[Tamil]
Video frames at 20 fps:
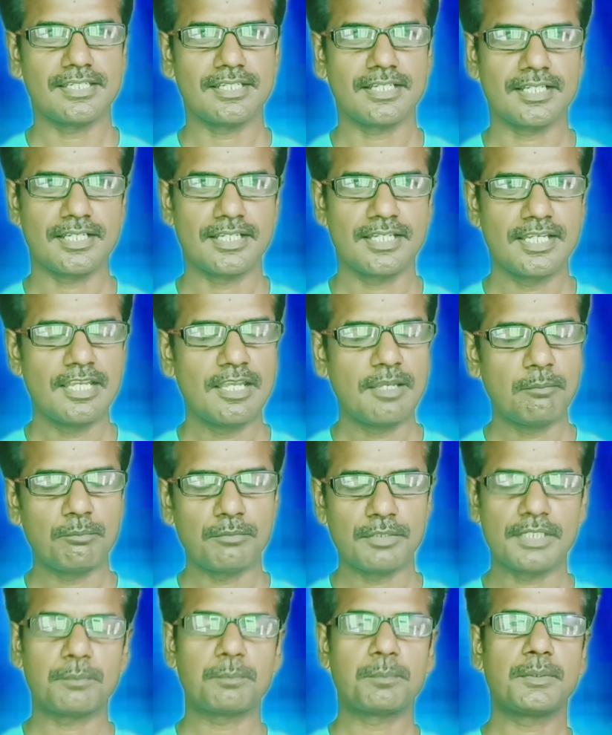ஐயா
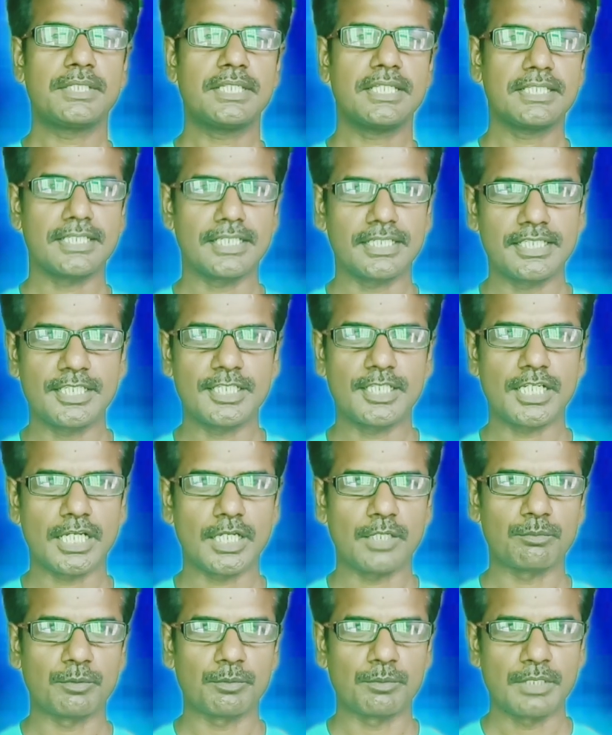மிகப்பெரிய
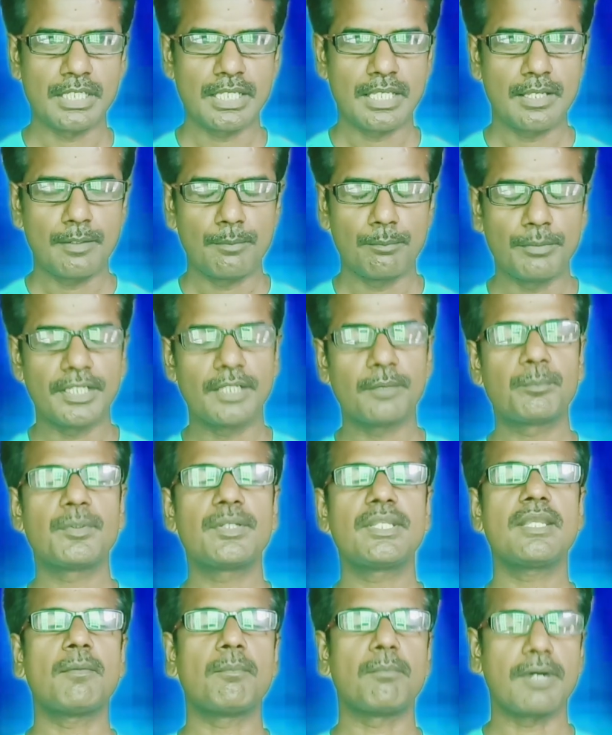நடிகராகவும்
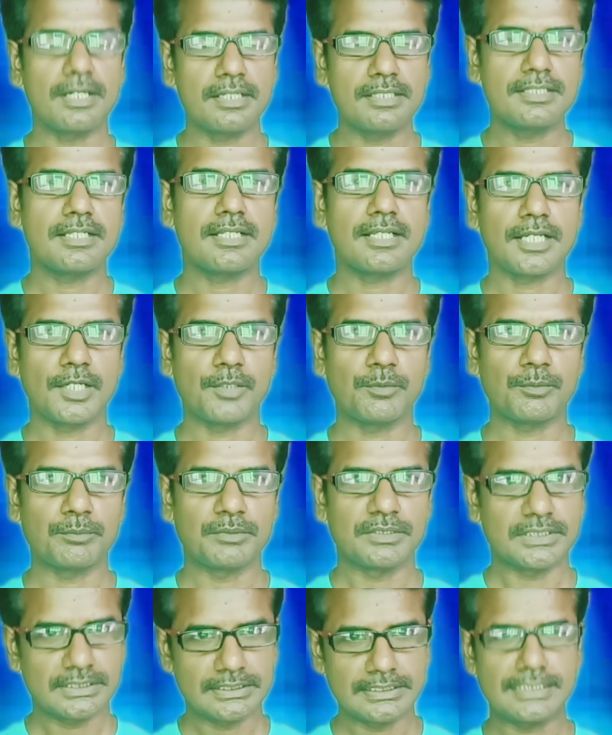மிகப்பெரிய
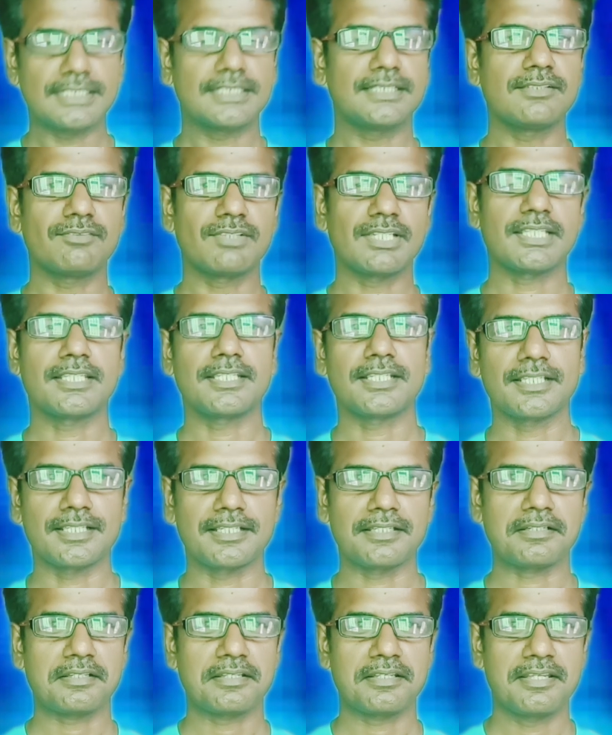மனிதராகவும் சிறந்து
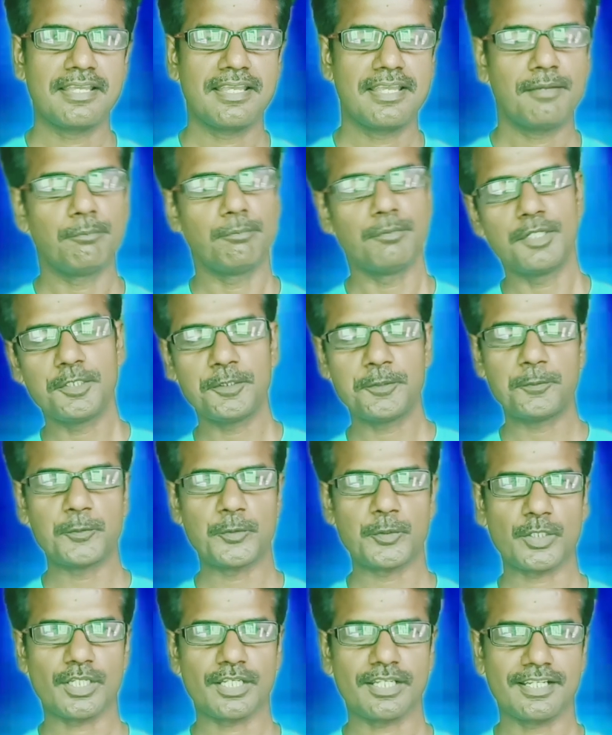விளங்கியிருக்கார் மீண்டும்
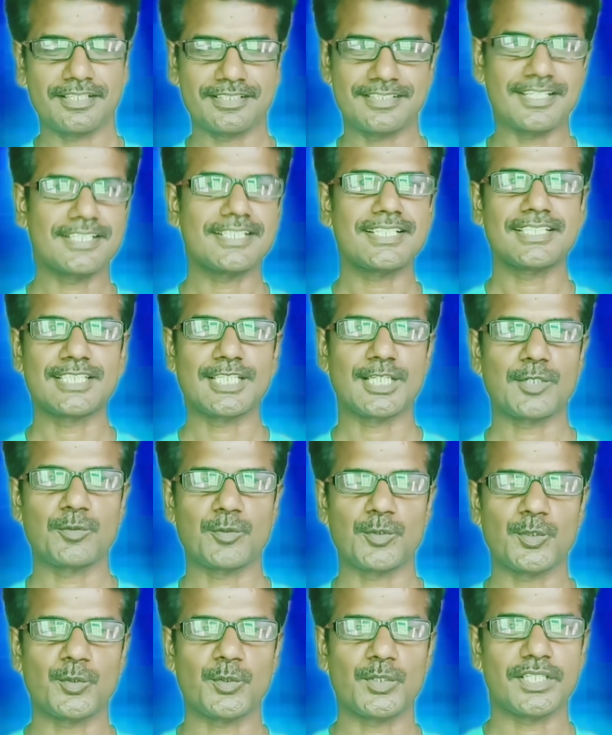ஒரு நல்ல
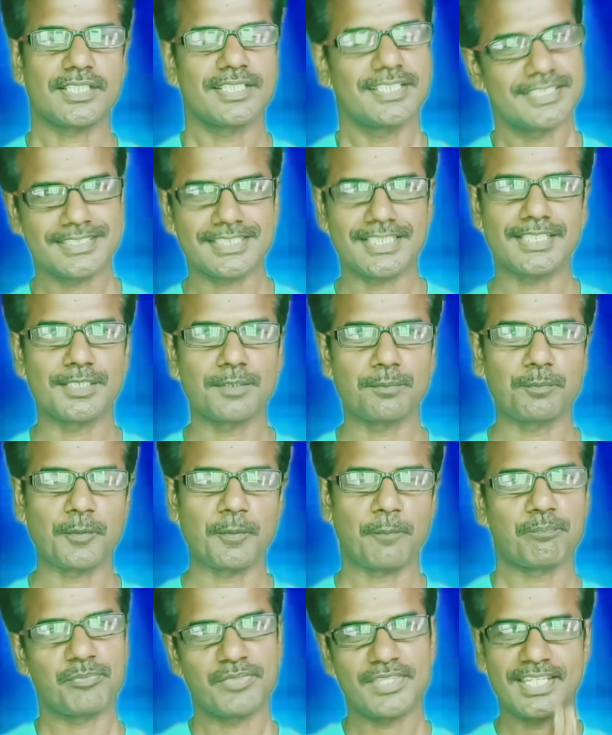தகவலோட
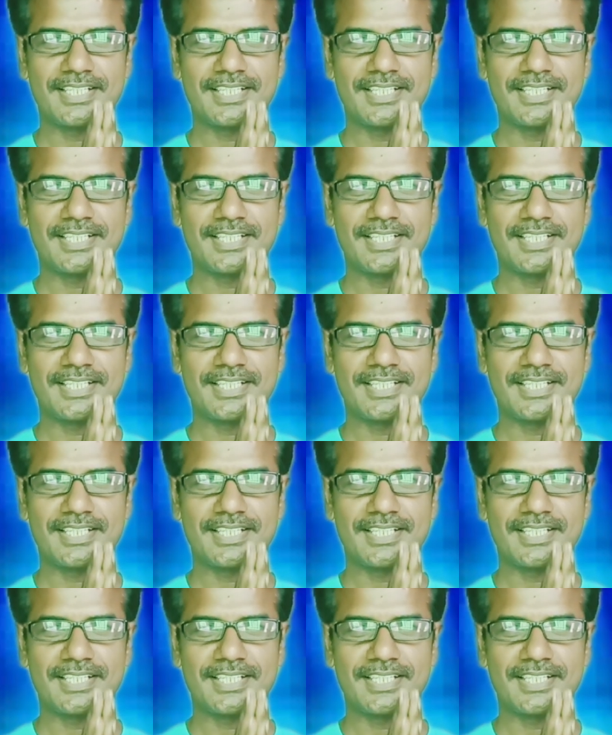சந்திப்போம்